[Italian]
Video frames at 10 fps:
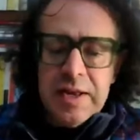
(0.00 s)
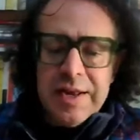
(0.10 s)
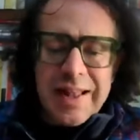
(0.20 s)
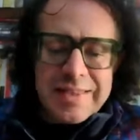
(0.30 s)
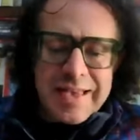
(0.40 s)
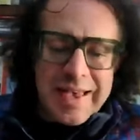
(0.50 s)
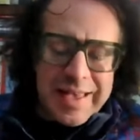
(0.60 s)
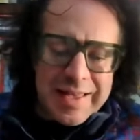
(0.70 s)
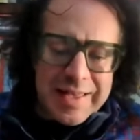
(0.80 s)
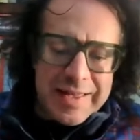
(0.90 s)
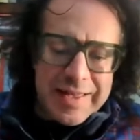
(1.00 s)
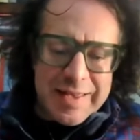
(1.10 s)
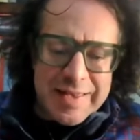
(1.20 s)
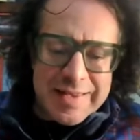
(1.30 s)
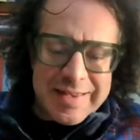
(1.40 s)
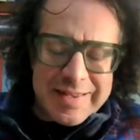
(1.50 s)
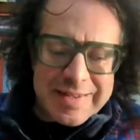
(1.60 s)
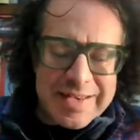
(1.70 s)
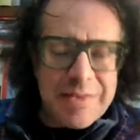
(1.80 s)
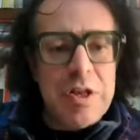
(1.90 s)
L'altra eh,
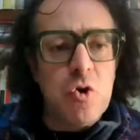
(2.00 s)
grave